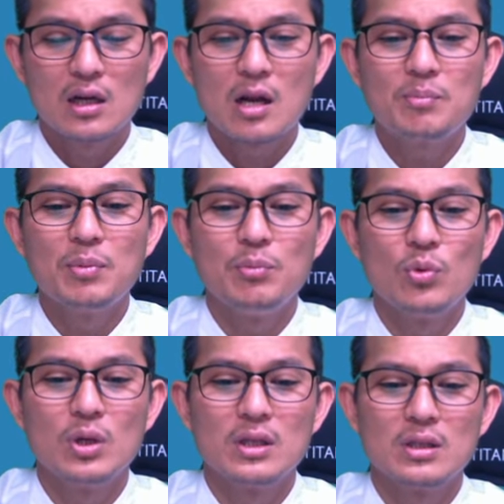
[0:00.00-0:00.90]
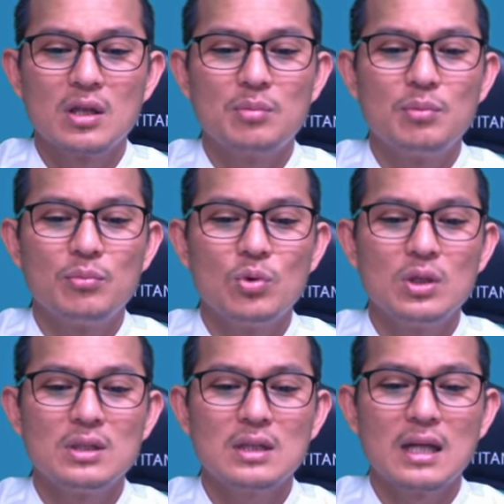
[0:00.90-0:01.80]
đọc bổn
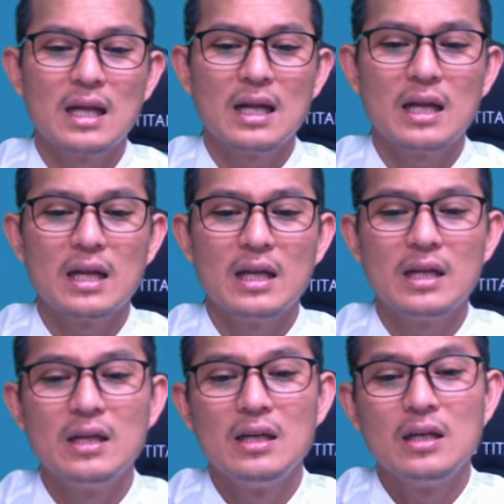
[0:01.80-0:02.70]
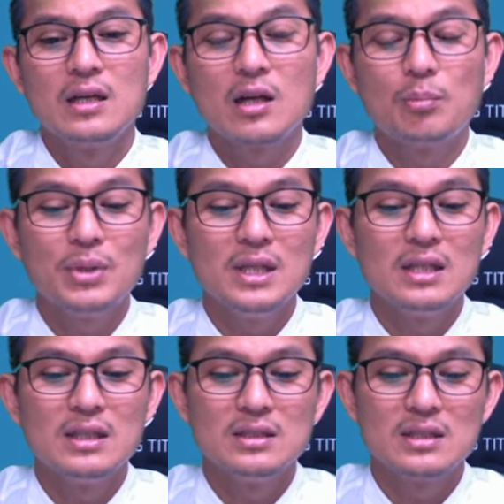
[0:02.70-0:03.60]
buồn khai đọc pi
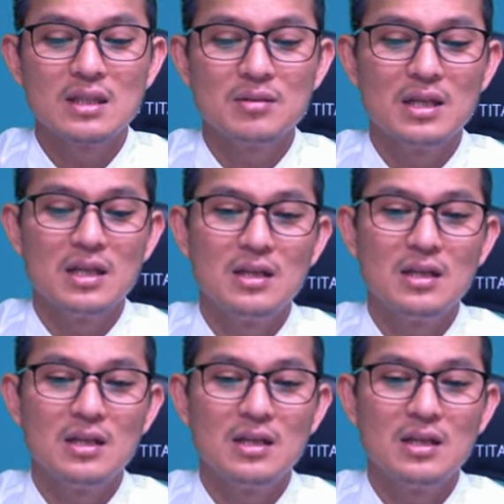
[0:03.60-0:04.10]
chẳng